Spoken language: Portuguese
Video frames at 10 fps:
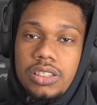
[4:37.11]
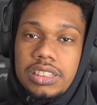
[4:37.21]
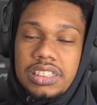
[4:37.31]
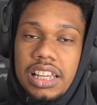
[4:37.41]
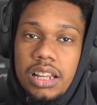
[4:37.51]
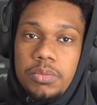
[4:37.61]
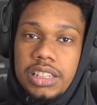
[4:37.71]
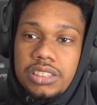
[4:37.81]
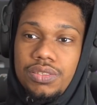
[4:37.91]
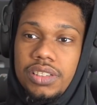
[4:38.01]

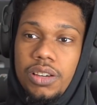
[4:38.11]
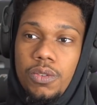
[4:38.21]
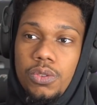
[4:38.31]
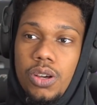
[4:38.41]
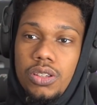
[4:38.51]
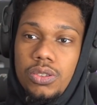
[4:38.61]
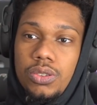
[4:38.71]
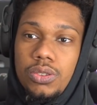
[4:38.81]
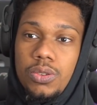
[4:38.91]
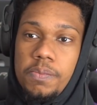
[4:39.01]
sinceramente, eu fiquei com dó do,
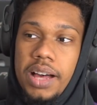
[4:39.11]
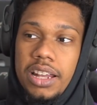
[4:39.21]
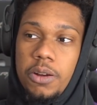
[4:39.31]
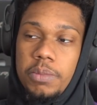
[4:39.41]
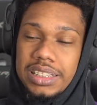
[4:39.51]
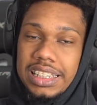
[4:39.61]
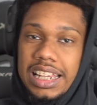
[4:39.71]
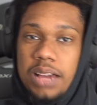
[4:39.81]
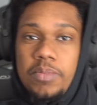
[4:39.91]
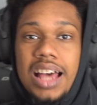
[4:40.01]
do tubarão, mas ele
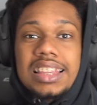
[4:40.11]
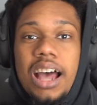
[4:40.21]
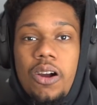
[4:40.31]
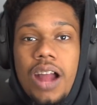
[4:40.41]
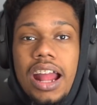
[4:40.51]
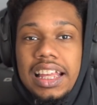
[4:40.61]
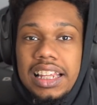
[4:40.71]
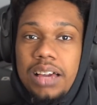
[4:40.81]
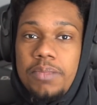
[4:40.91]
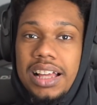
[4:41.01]
ia é maluco. ele
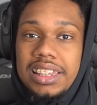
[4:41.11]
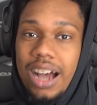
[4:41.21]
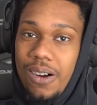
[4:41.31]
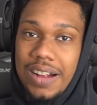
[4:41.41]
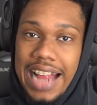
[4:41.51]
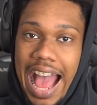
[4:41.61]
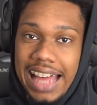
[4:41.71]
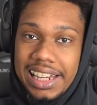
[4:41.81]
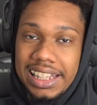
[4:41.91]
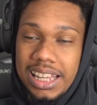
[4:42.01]
ia é é o
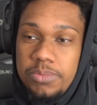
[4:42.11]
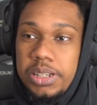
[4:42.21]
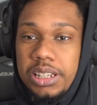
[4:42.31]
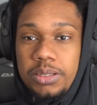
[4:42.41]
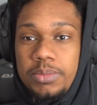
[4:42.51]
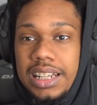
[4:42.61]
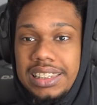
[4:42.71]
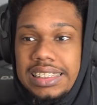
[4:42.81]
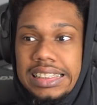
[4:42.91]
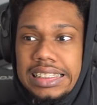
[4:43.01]
cara, né, mano? Mas
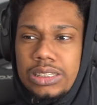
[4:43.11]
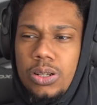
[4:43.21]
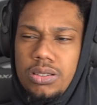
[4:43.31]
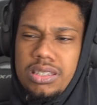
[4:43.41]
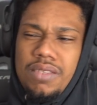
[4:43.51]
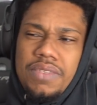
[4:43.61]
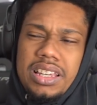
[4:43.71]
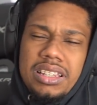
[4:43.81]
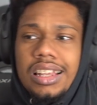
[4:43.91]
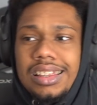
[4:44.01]
assim, nossa,
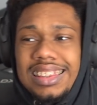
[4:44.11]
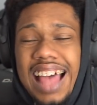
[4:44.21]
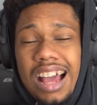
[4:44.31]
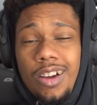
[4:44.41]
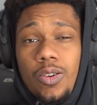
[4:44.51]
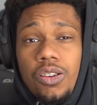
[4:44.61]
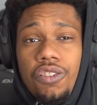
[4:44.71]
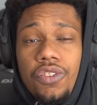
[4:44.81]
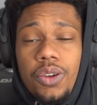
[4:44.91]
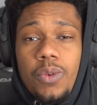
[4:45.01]
velho. Ele tacou, ele
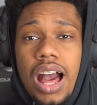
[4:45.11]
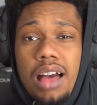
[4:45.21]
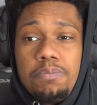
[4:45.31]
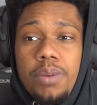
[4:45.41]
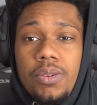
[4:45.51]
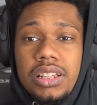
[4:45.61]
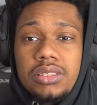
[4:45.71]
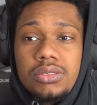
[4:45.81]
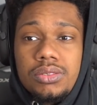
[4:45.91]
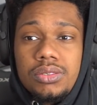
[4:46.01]
foi um arpão ali
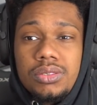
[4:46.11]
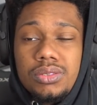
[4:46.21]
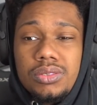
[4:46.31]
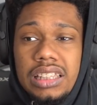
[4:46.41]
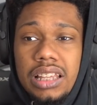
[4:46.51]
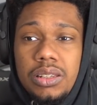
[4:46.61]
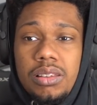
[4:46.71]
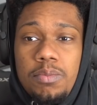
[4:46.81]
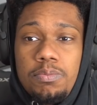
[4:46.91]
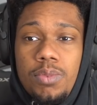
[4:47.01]
no. dentro
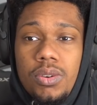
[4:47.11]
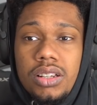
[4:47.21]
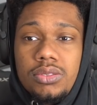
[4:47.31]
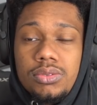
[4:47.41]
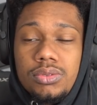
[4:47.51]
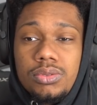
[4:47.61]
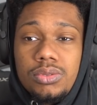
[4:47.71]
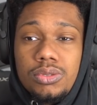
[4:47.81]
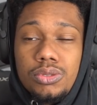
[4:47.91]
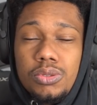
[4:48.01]
da boca
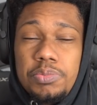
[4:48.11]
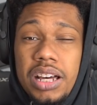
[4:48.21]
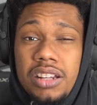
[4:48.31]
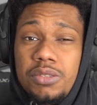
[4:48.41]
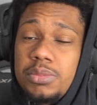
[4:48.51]
do, do tubarão,